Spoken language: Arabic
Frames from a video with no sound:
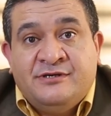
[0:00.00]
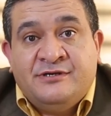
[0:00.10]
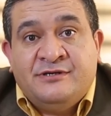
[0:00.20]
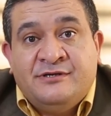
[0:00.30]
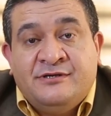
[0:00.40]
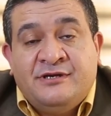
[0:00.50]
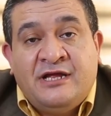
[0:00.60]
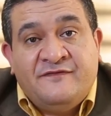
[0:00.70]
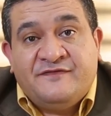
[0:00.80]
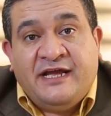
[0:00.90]
آه،
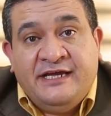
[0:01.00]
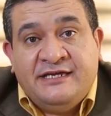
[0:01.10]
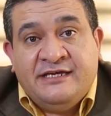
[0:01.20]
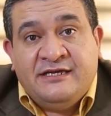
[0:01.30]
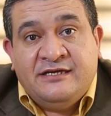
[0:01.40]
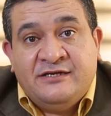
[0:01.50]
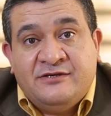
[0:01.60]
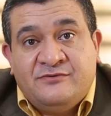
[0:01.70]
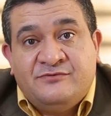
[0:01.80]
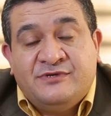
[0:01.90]
ألف تحية
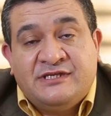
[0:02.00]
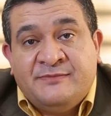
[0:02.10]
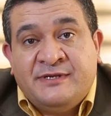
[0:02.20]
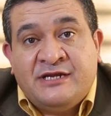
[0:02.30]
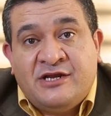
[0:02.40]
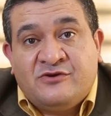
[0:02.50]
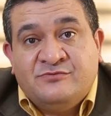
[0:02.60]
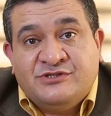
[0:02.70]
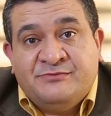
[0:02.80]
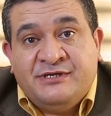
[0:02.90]
ونتمنى
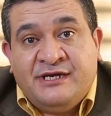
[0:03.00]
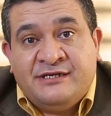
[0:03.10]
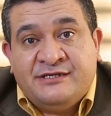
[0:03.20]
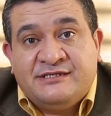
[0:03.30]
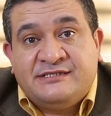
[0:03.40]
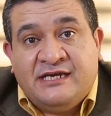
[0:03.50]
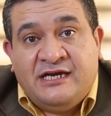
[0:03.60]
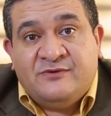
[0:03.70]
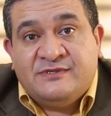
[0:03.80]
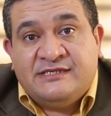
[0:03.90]
لكم جميعا
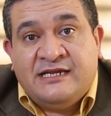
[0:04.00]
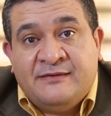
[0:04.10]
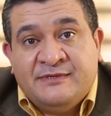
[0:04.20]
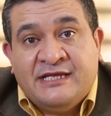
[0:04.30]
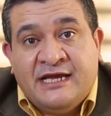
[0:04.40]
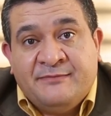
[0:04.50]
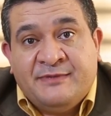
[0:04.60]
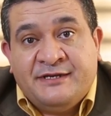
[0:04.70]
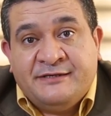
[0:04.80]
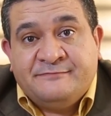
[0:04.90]
الصحة والسلامة
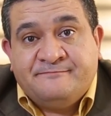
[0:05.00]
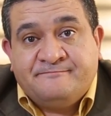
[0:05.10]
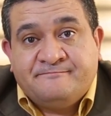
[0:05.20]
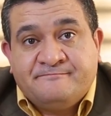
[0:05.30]
دائماً